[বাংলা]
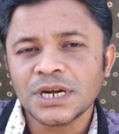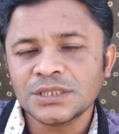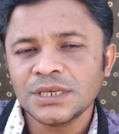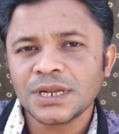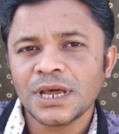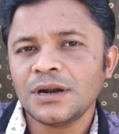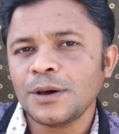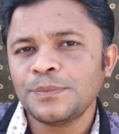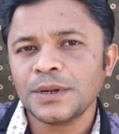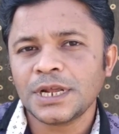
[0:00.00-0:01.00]
স্বার্থের কারণে
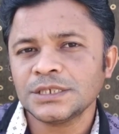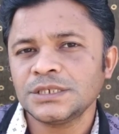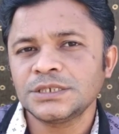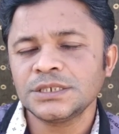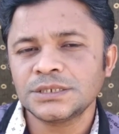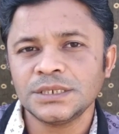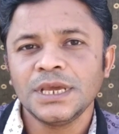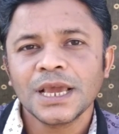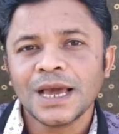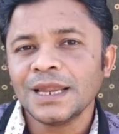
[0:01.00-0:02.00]
আপনার কাছে এসেছে
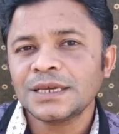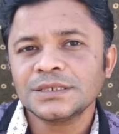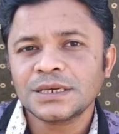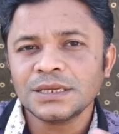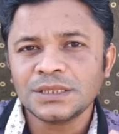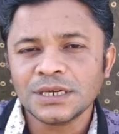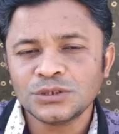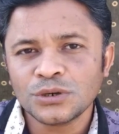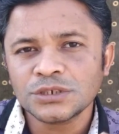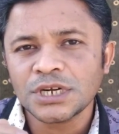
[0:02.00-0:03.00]
কালকে তার
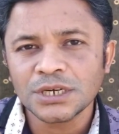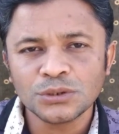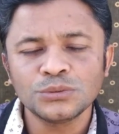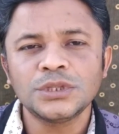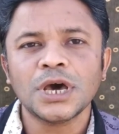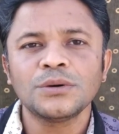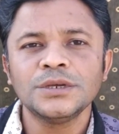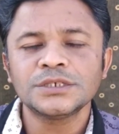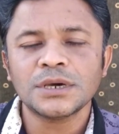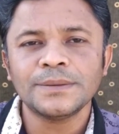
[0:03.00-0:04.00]
যখন স্বার্থ উদ্ধার
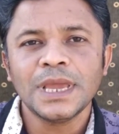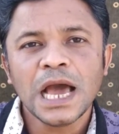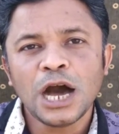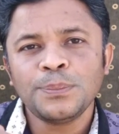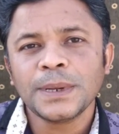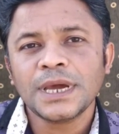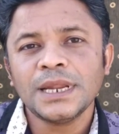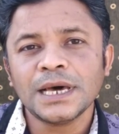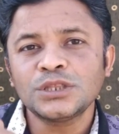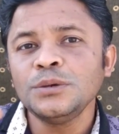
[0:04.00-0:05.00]
হয়ে যাবে আপনাকে
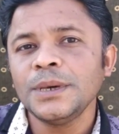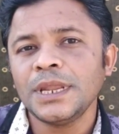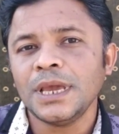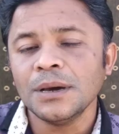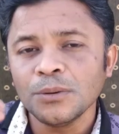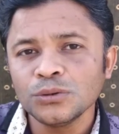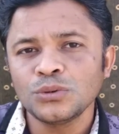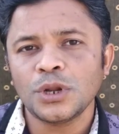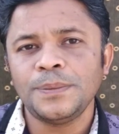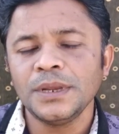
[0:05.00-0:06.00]
লাথি মেরে এমন
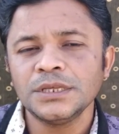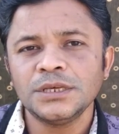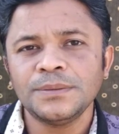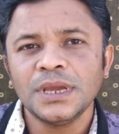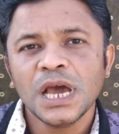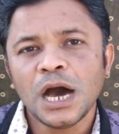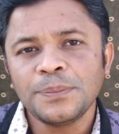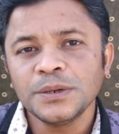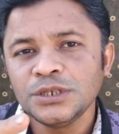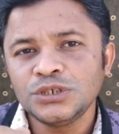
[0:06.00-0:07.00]
দূরে ফেলে দিবে
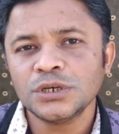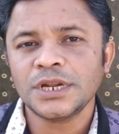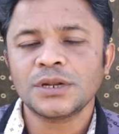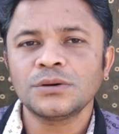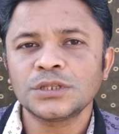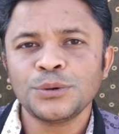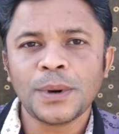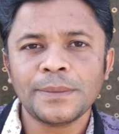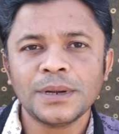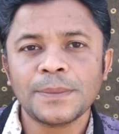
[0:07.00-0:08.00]
আপনি নিজে টের করতে
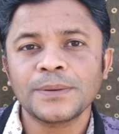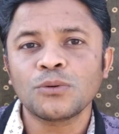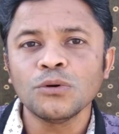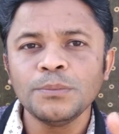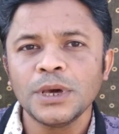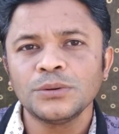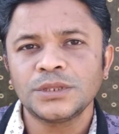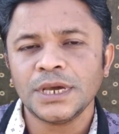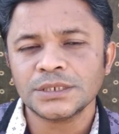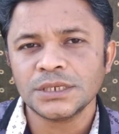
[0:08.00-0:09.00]
পারবেন আপনি কোন
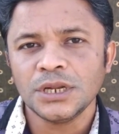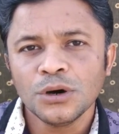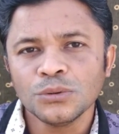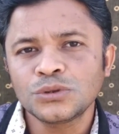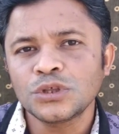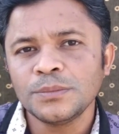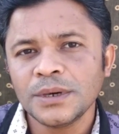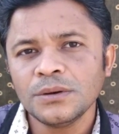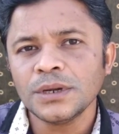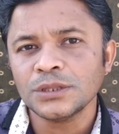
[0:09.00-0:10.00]
মেরুতে আসেন উত্তর
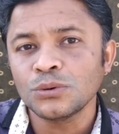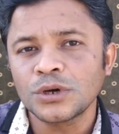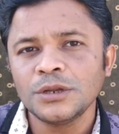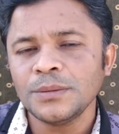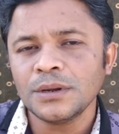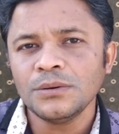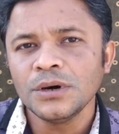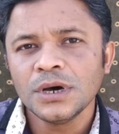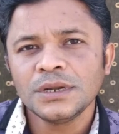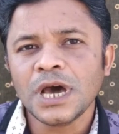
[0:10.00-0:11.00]
মেরু না দক্ষিণ মেরু
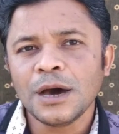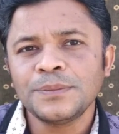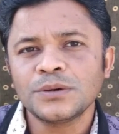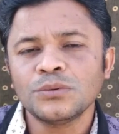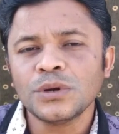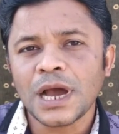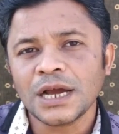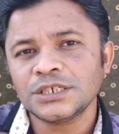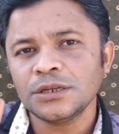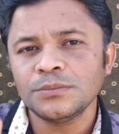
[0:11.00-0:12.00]
না আপনি কোন
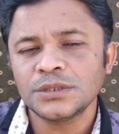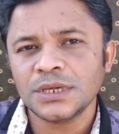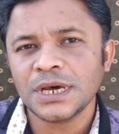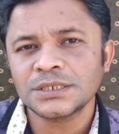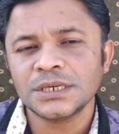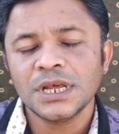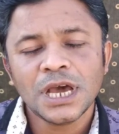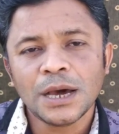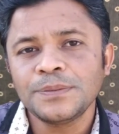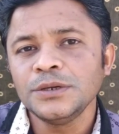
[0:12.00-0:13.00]
আকাশের মধ্যে আসেন
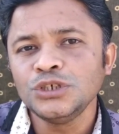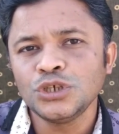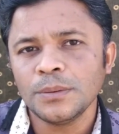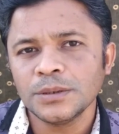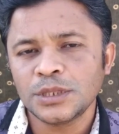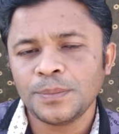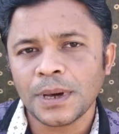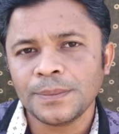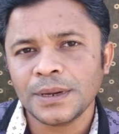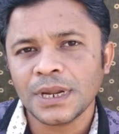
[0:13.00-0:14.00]
আপনি নিজেও বলতে
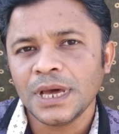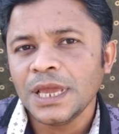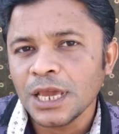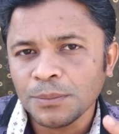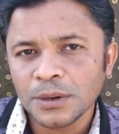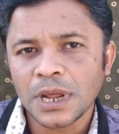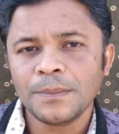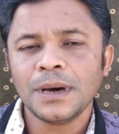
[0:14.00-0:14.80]
পারবেন না এমন